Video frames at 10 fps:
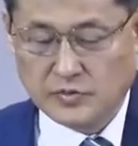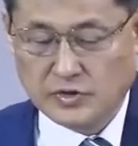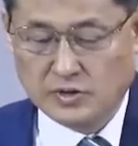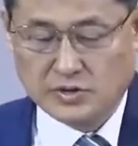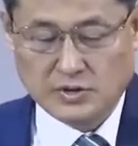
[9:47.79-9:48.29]

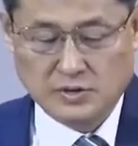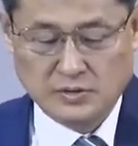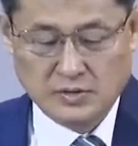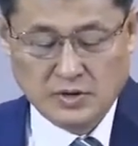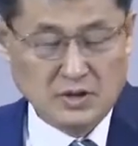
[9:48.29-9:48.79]
그렇죠?
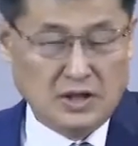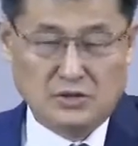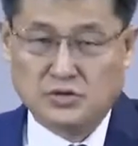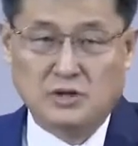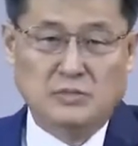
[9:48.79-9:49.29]

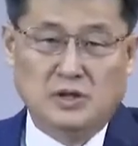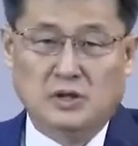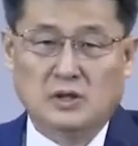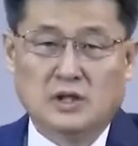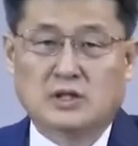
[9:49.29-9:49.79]

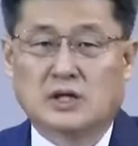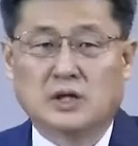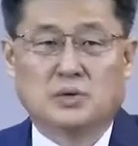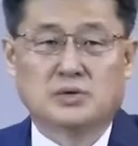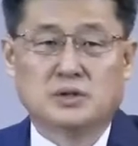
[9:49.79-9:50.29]
예수님이 이
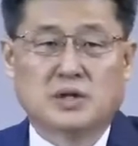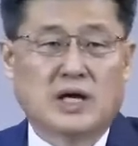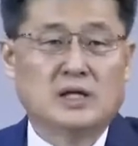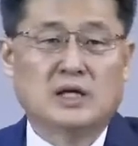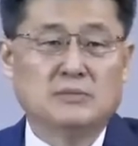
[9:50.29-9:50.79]
땅에 오신
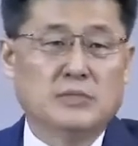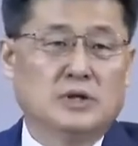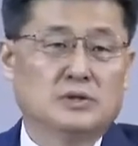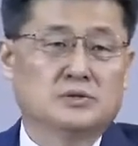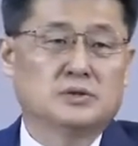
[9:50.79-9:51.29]

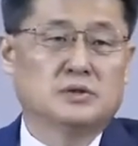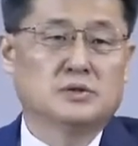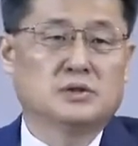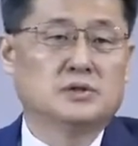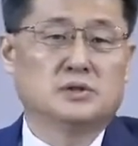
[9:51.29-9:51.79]
하나님이라는
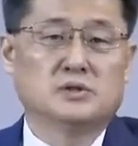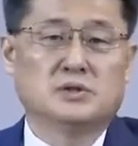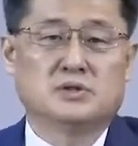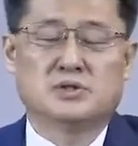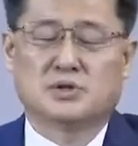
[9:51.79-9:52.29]
것을
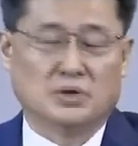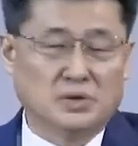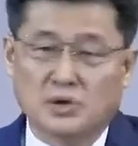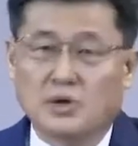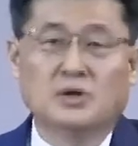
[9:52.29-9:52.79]
그들은
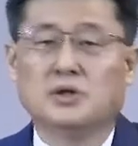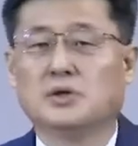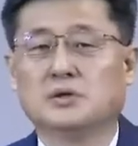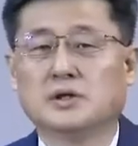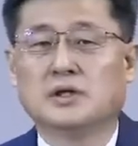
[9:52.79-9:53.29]
전혀